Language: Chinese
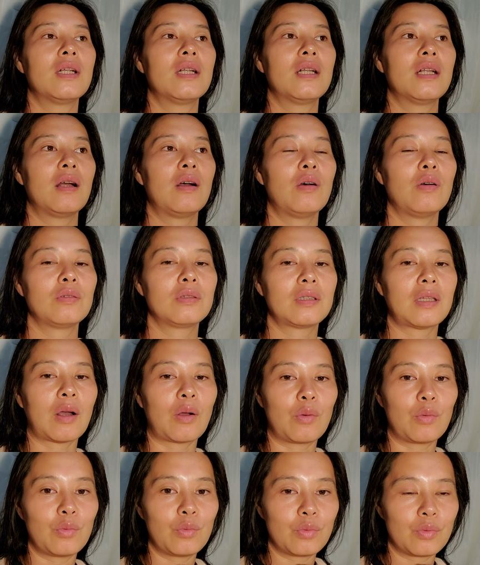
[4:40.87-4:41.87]
然后
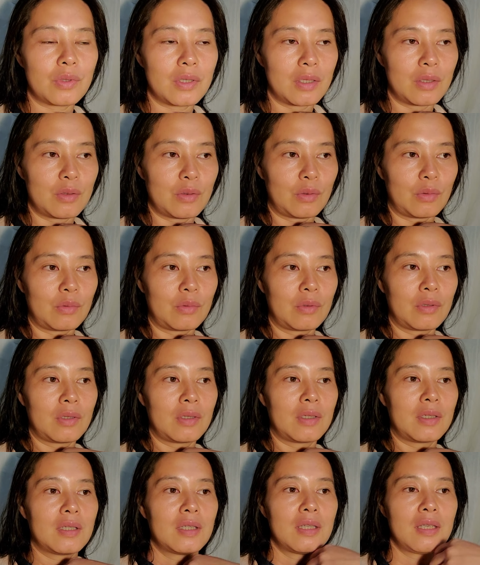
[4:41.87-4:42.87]
导入这种
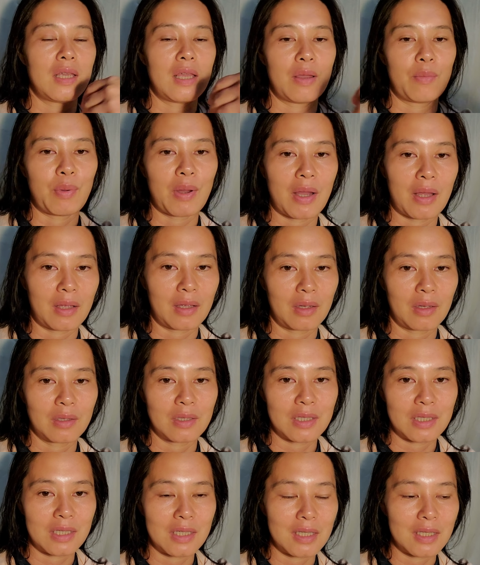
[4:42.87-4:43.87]
涅槃
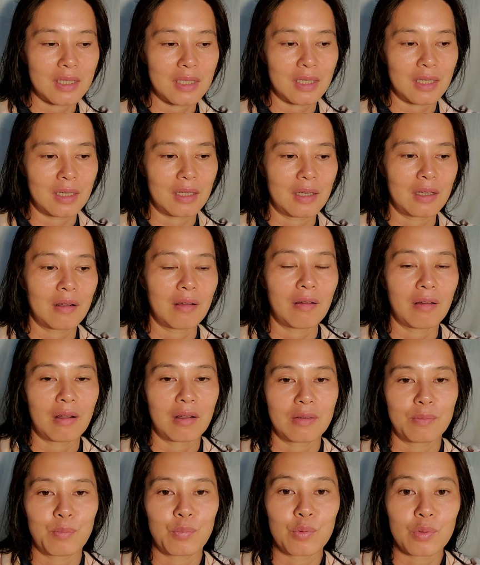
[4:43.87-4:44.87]
寂静
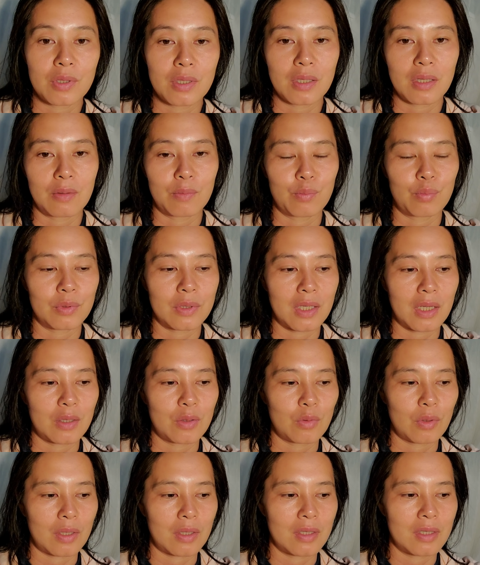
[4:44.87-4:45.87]
啊，不是呃不再
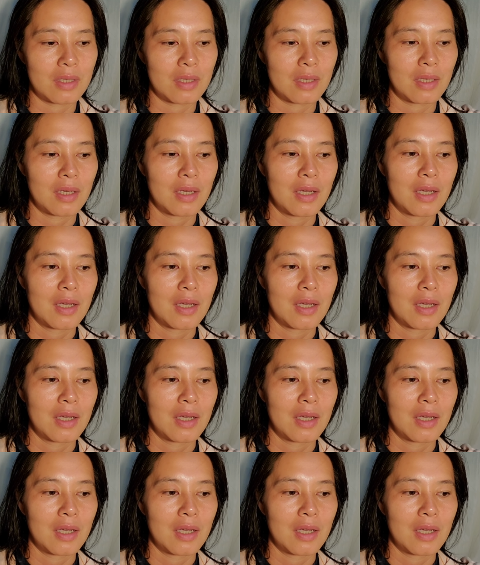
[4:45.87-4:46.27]
转起。